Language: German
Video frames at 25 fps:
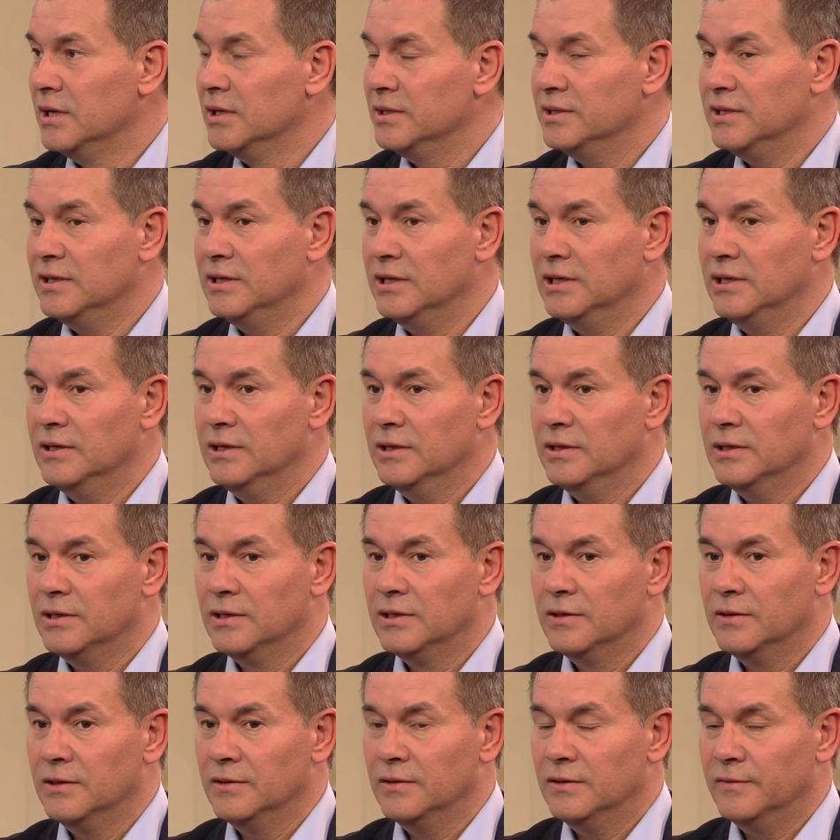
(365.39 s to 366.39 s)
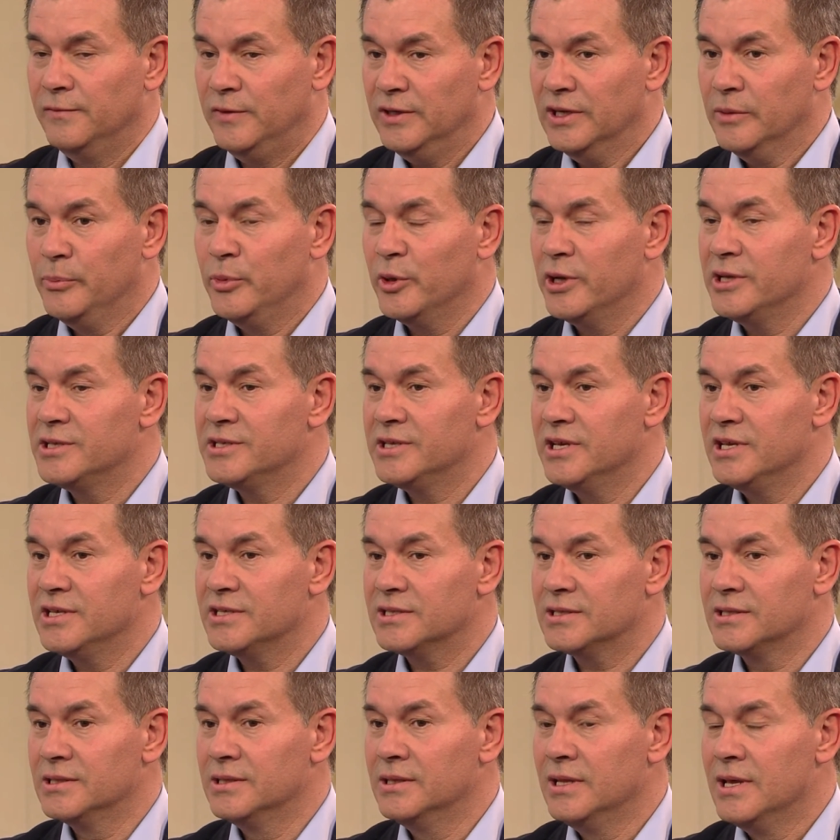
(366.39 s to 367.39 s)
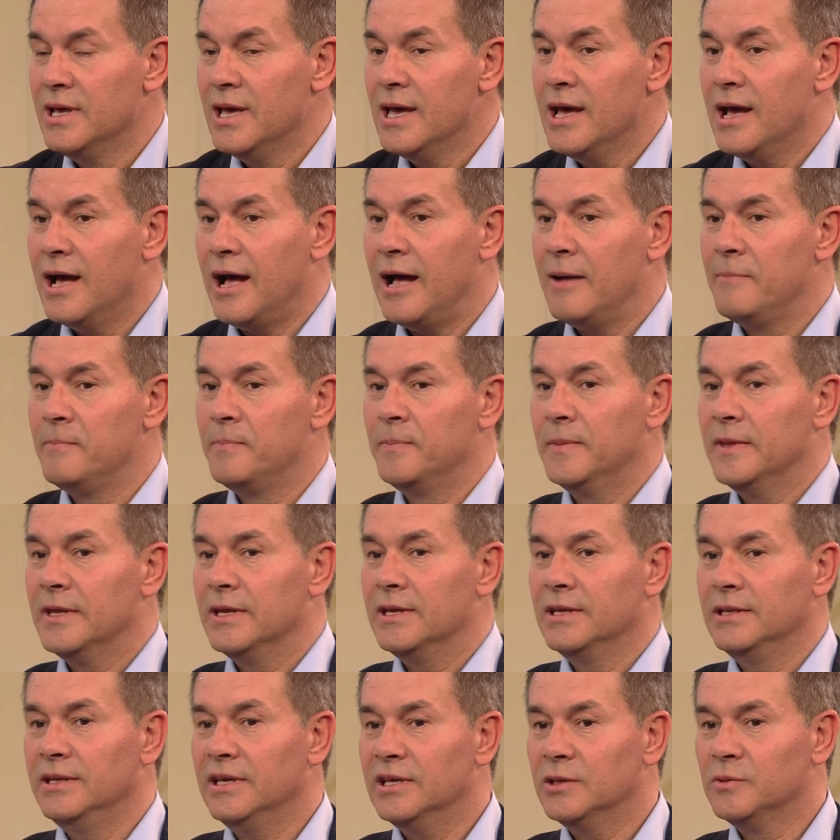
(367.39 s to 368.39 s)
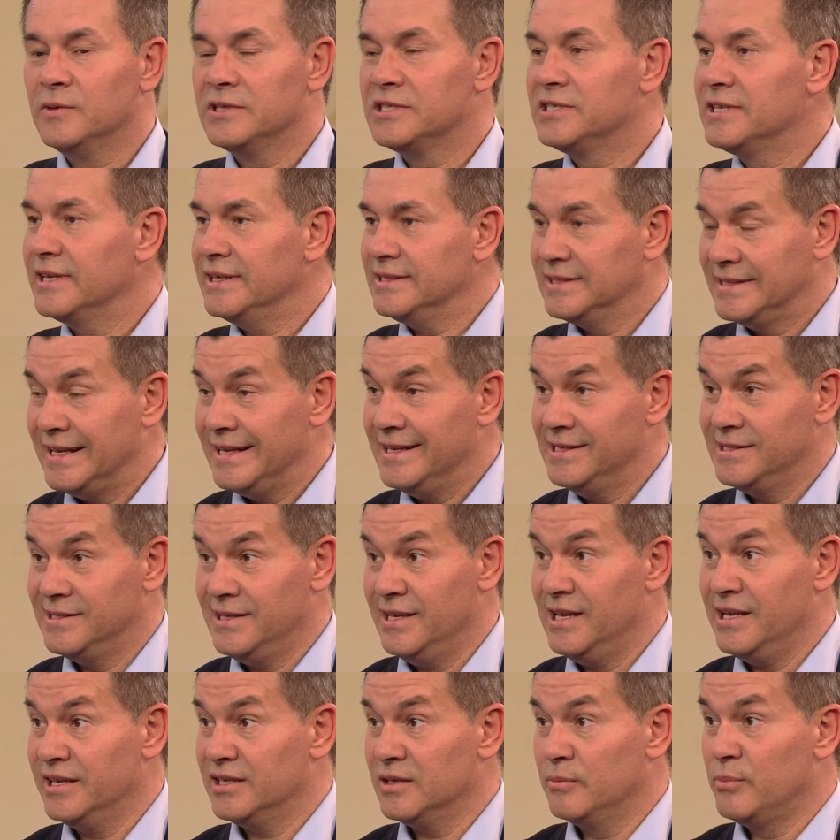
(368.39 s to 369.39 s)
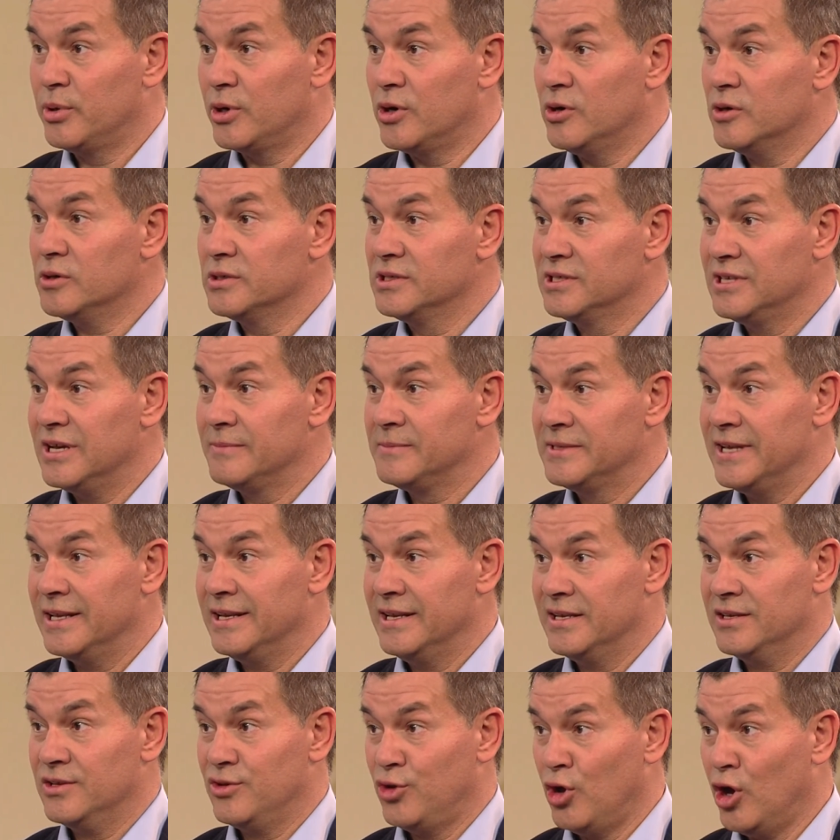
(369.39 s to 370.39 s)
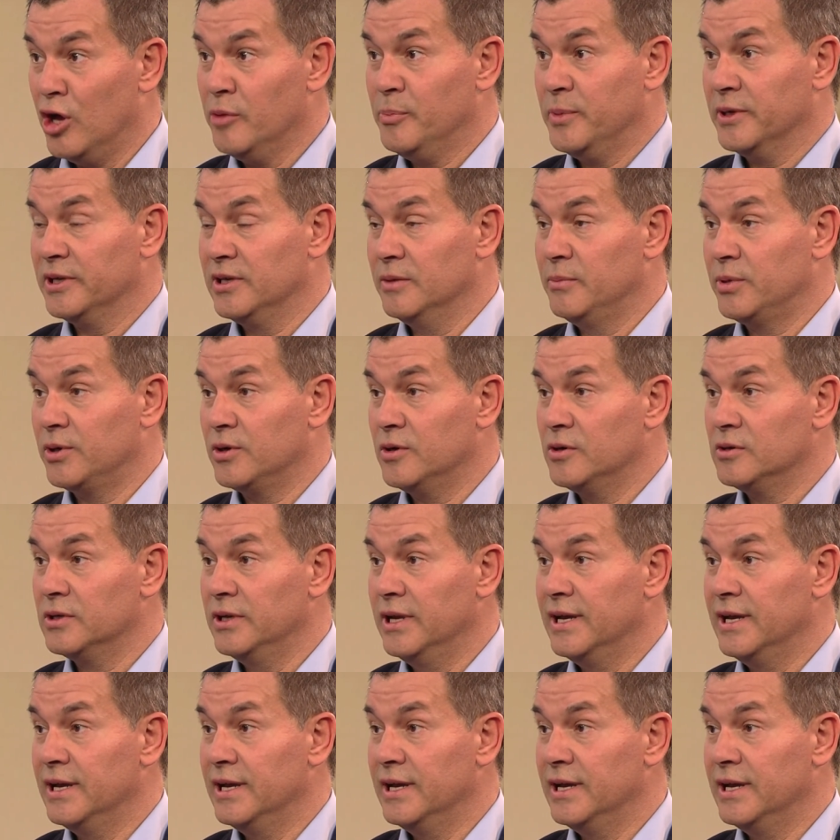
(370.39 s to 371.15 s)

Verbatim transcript: Die Vier Polizisten haben nicht nur seine Seele gebrochen, sie haben seinen Körper gebrochen.